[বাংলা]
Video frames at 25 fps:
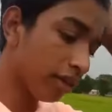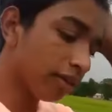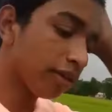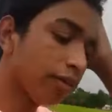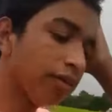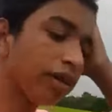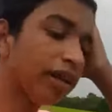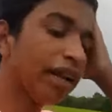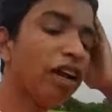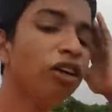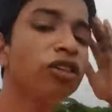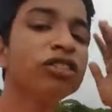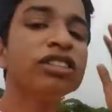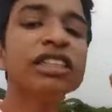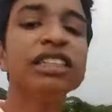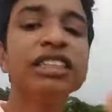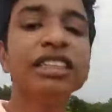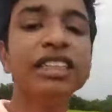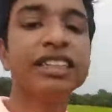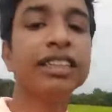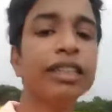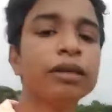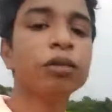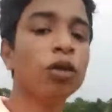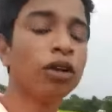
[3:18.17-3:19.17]
লালন সেজি
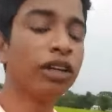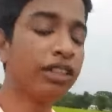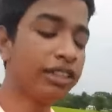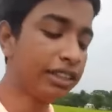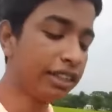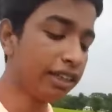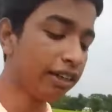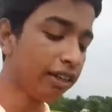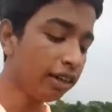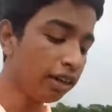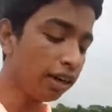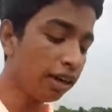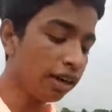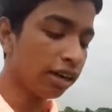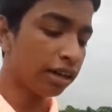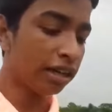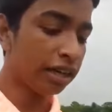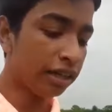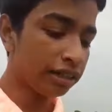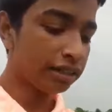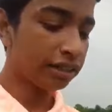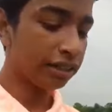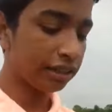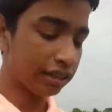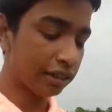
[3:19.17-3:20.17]
এটাই বলেছেন
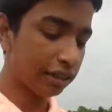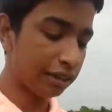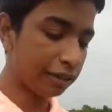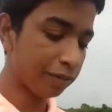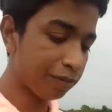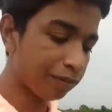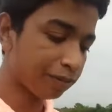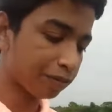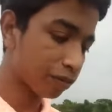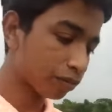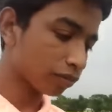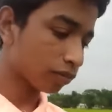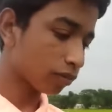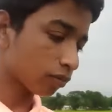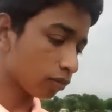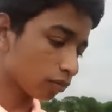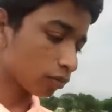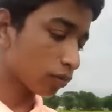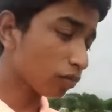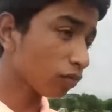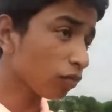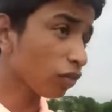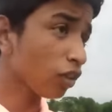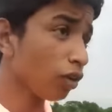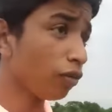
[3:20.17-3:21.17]
যে
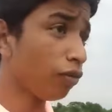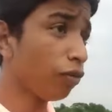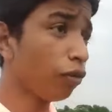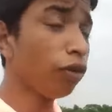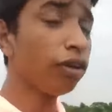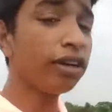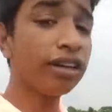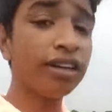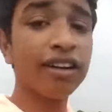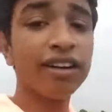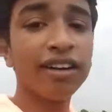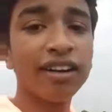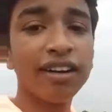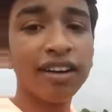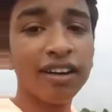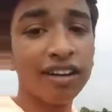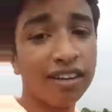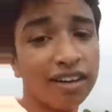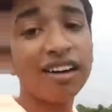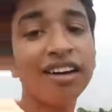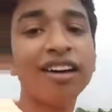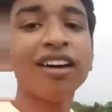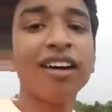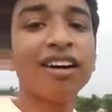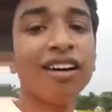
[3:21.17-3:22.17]
ফকির
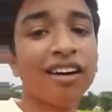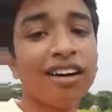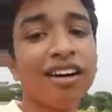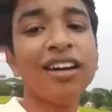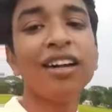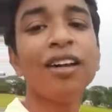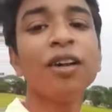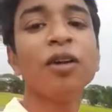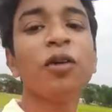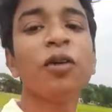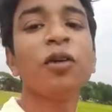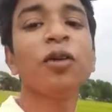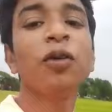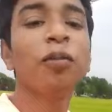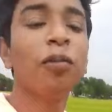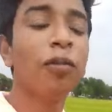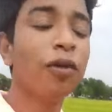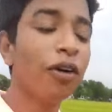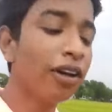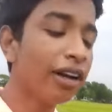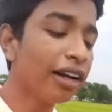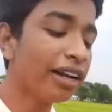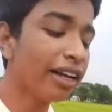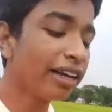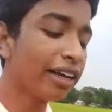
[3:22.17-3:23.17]
লালন
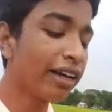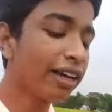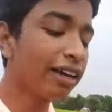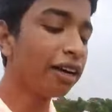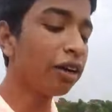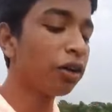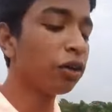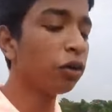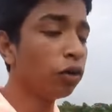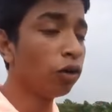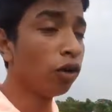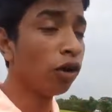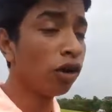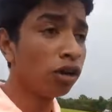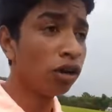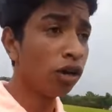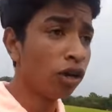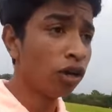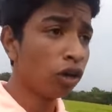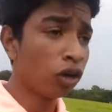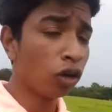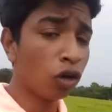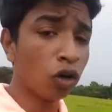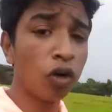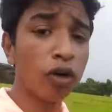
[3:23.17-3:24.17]
বলে কারো
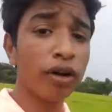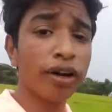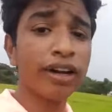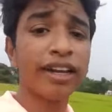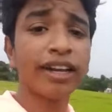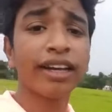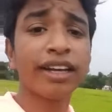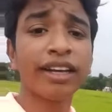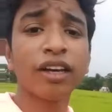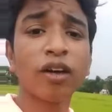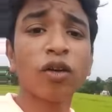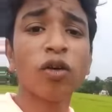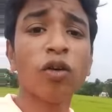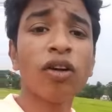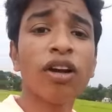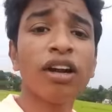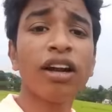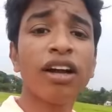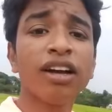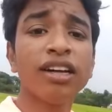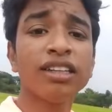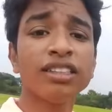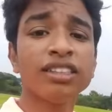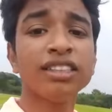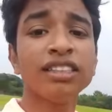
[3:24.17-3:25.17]
ঘরে কেউ না
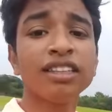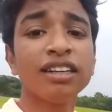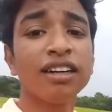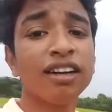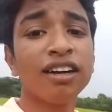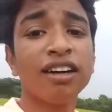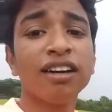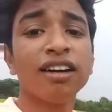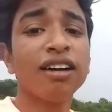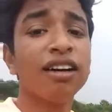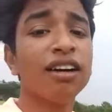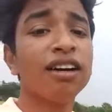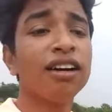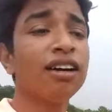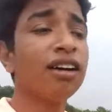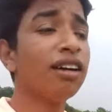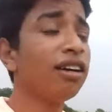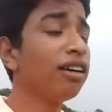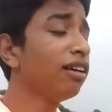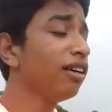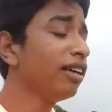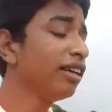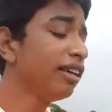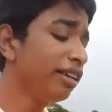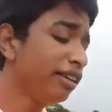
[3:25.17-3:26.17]

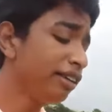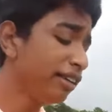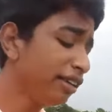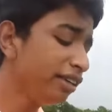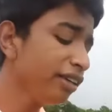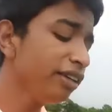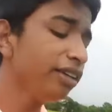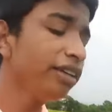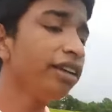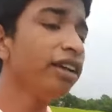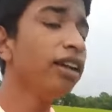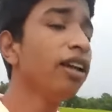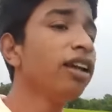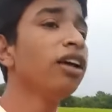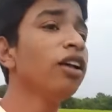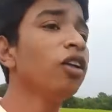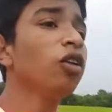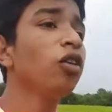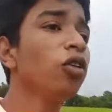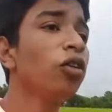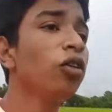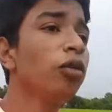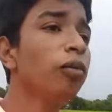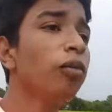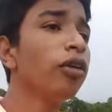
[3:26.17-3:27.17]
যায় লালন
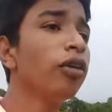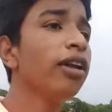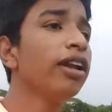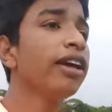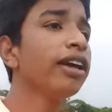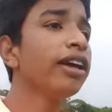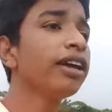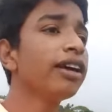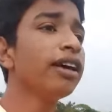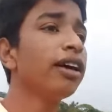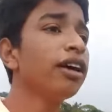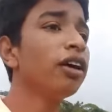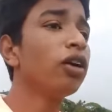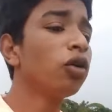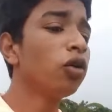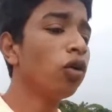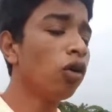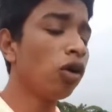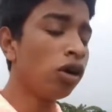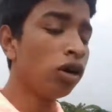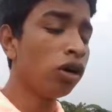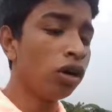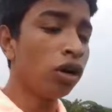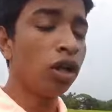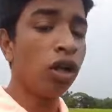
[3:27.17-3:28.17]
বলে কারো
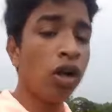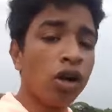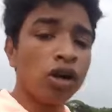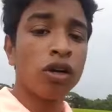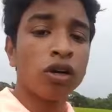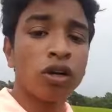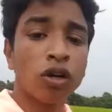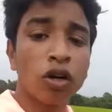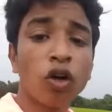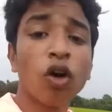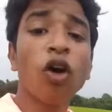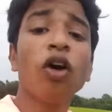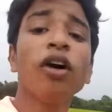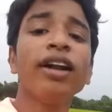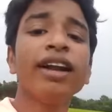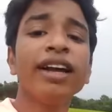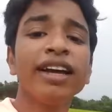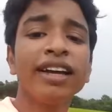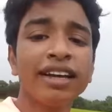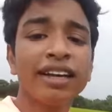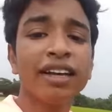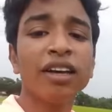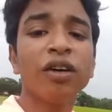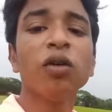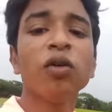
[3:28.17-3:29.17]
ঘরে
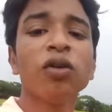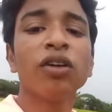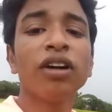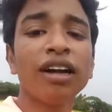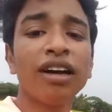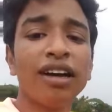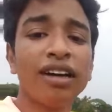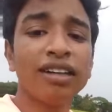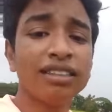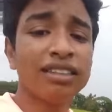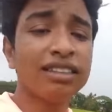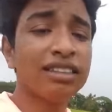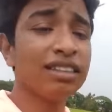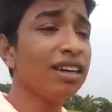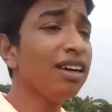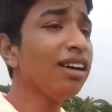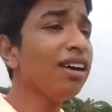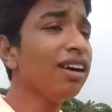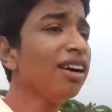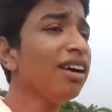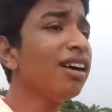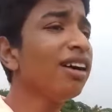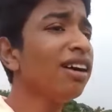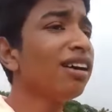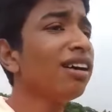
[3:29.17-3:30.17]
কেউ না
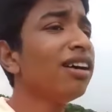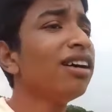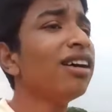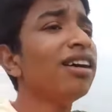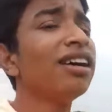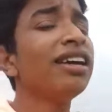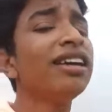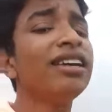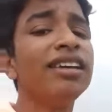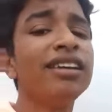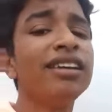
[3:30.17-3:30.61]
যায়